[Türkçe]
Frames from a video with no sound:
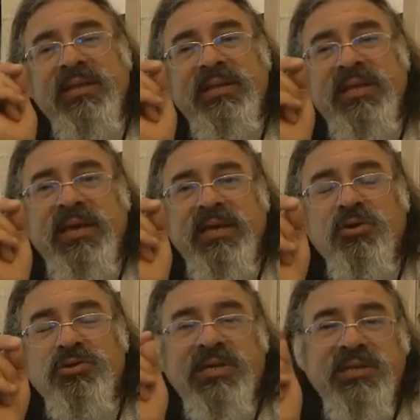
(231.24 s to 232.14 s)
Niye?
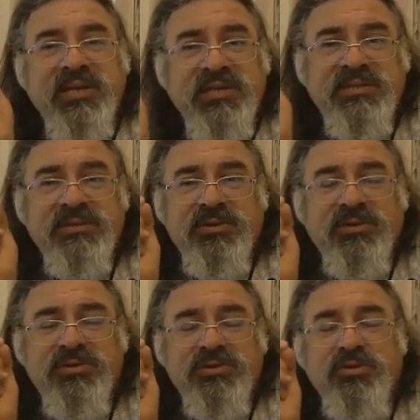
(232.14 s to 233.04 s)
Özellikle yazın
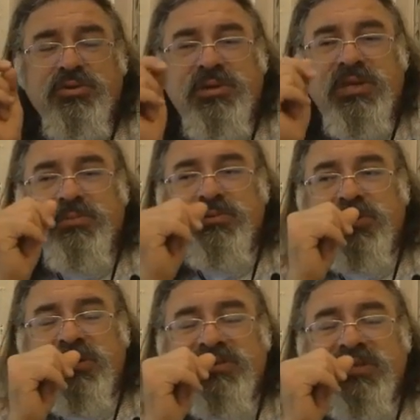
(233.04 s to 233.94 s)
e, soruyorlar
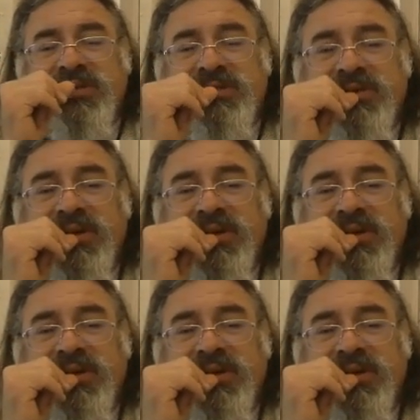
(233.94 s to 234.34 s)
bunu hastalar.